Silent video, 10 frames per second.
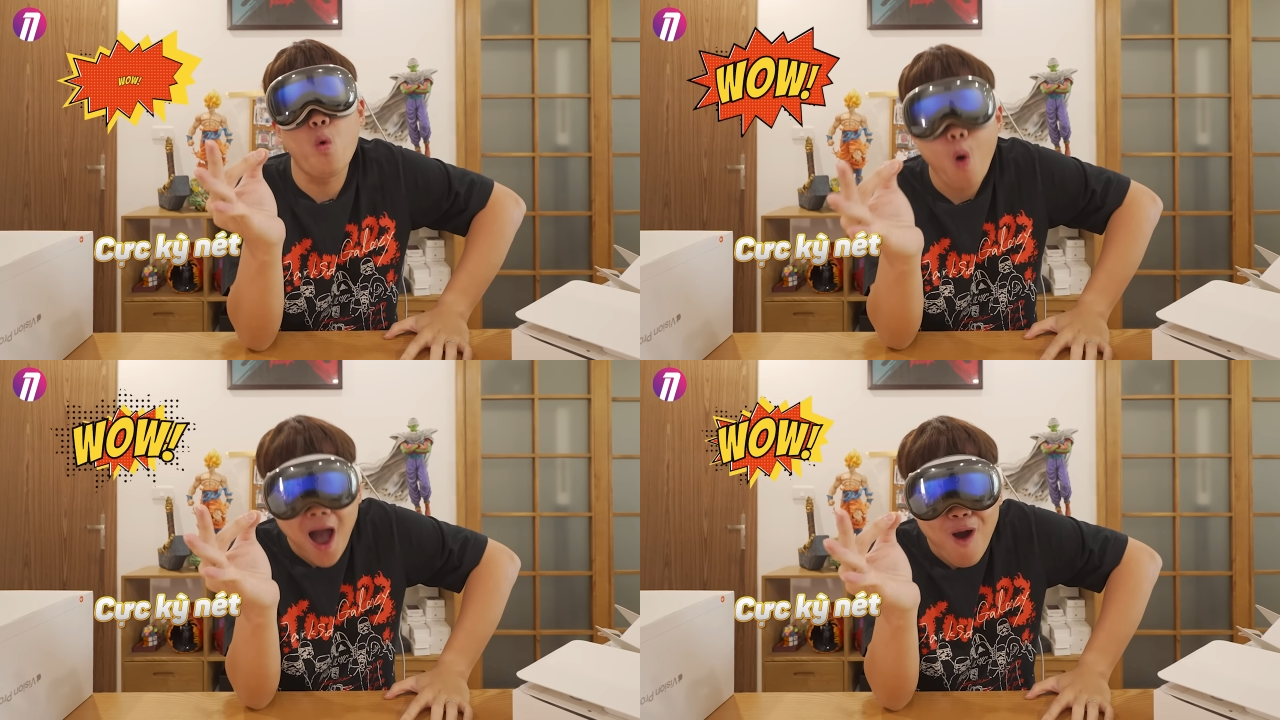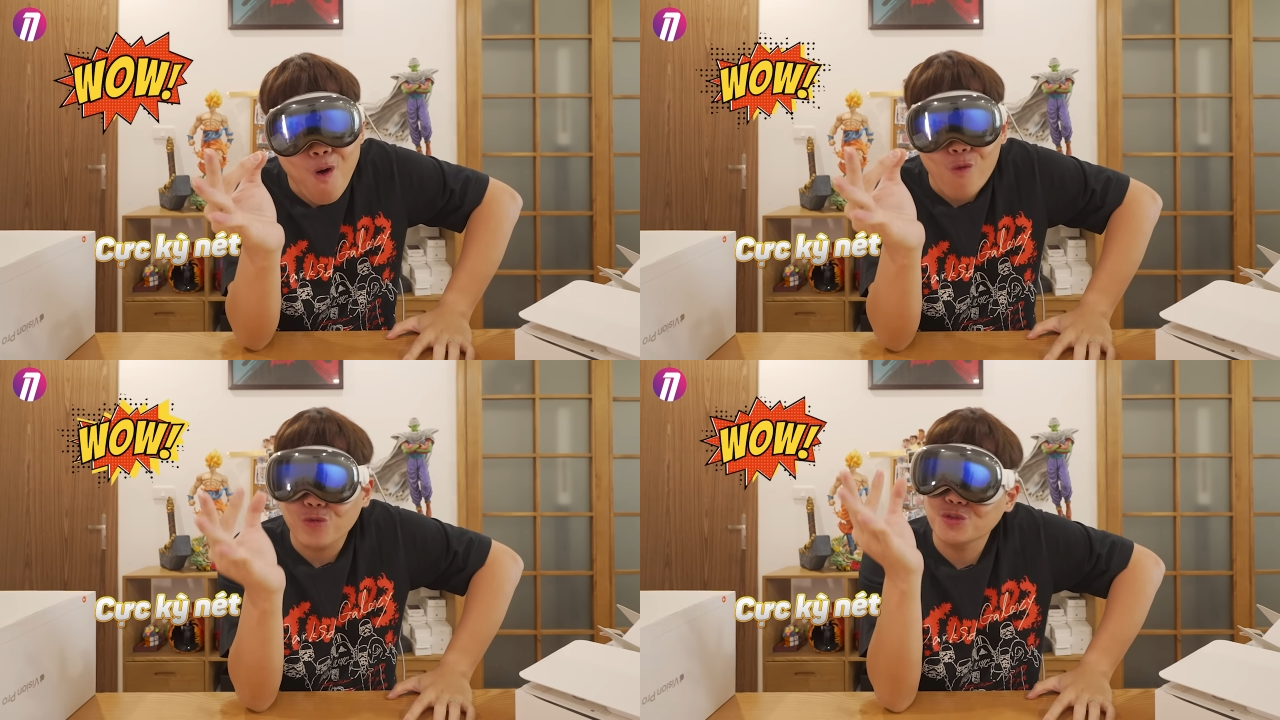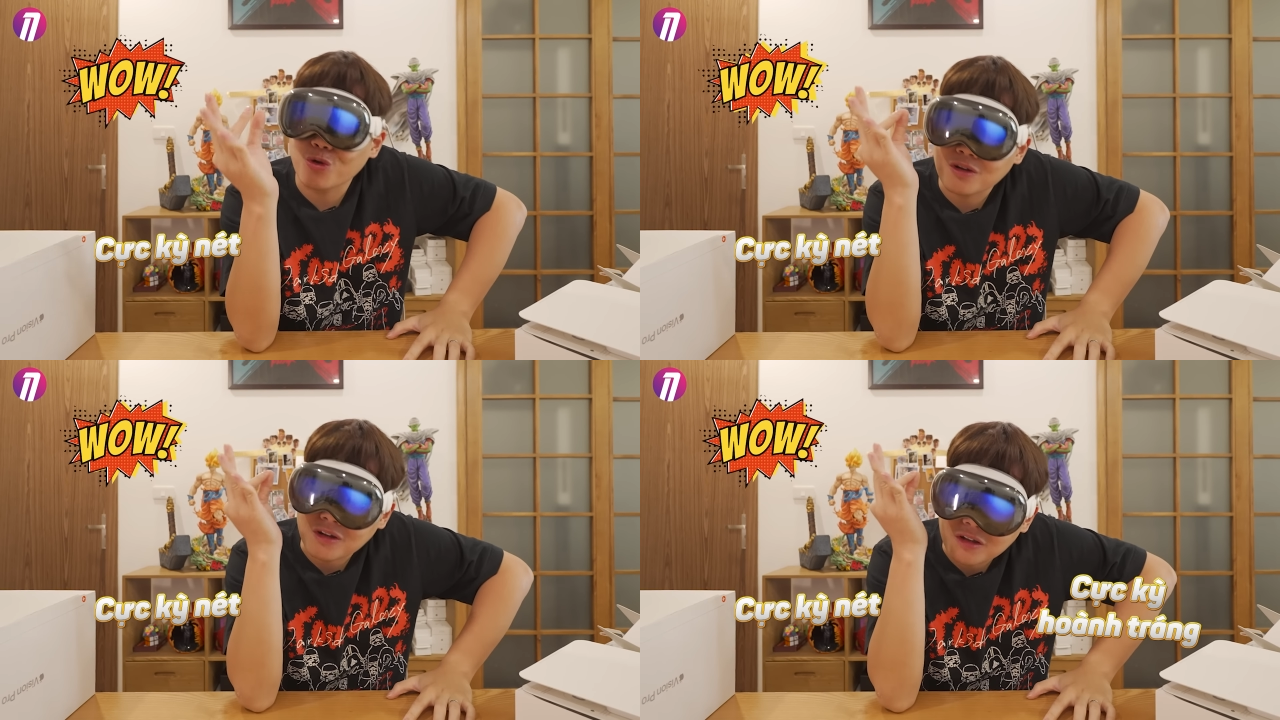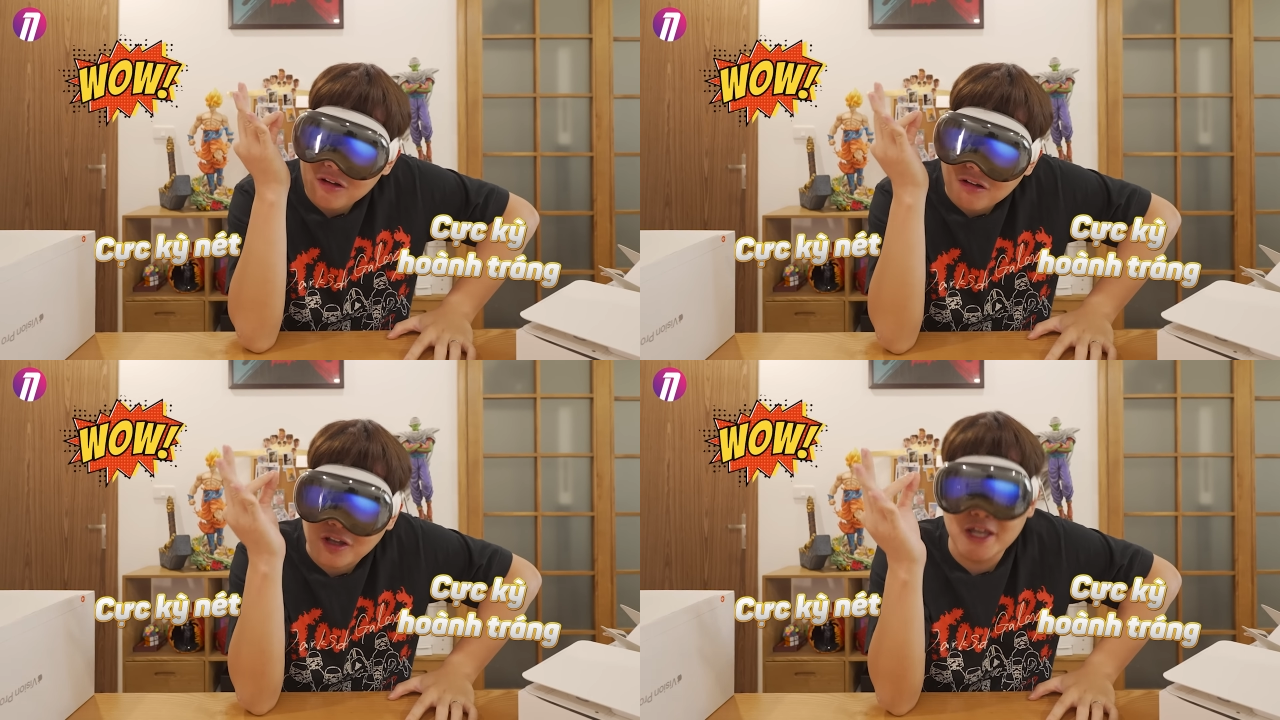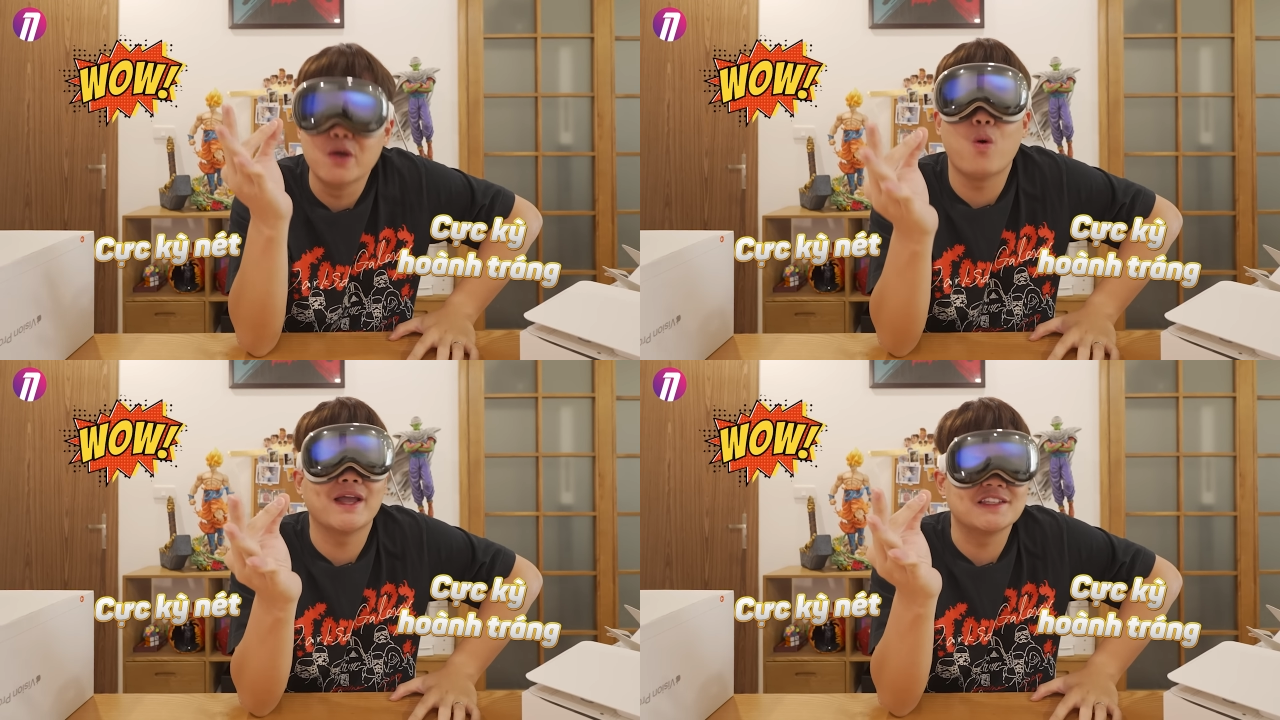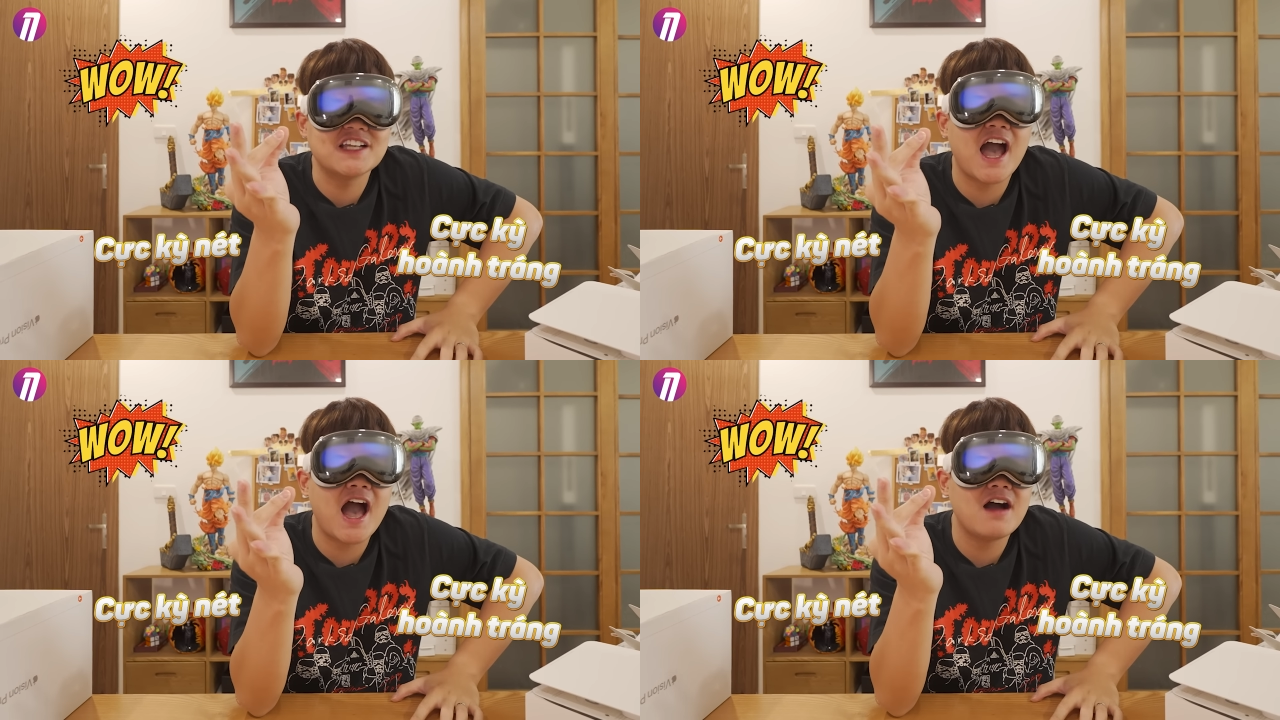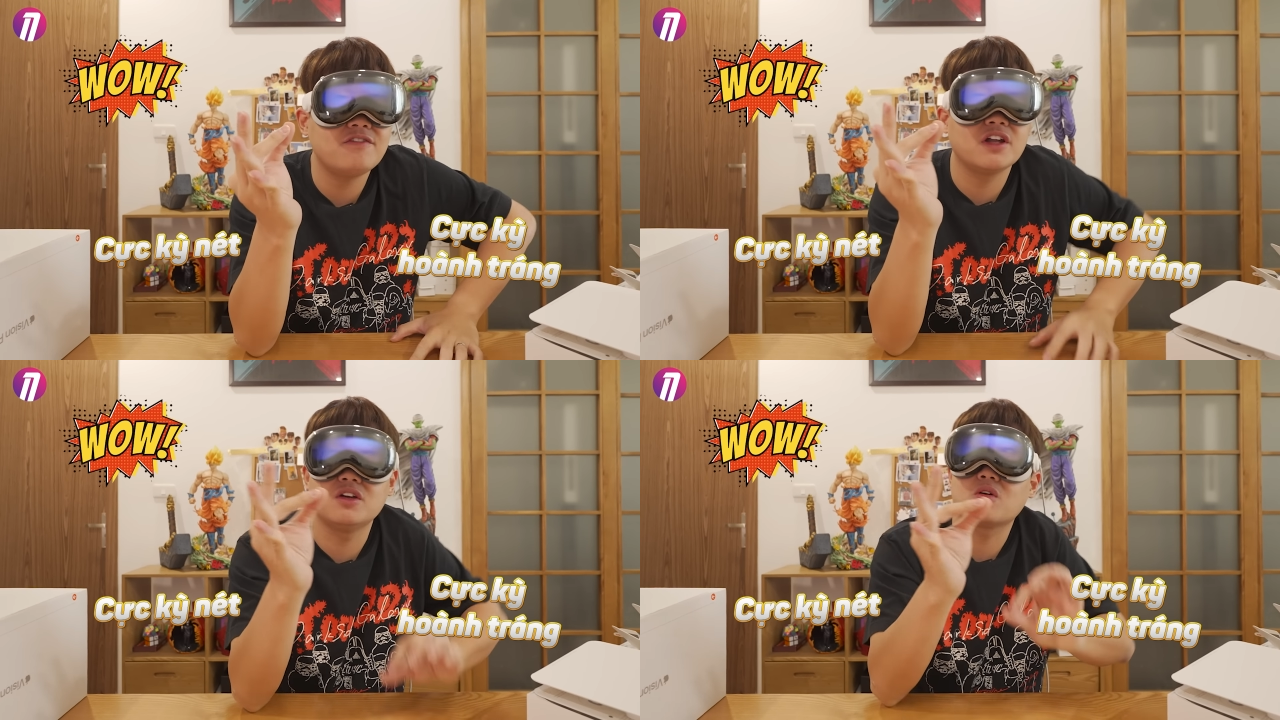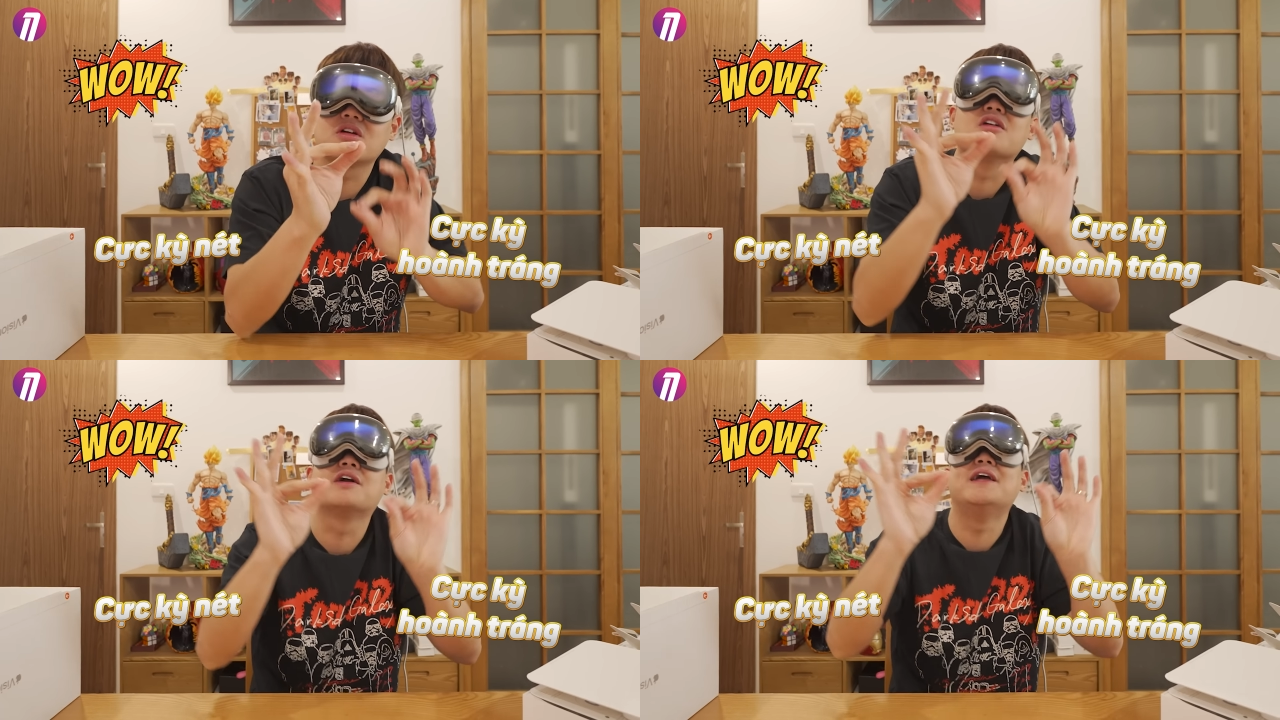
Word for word: wow, nó cực kỳ hoành tráng và nó cực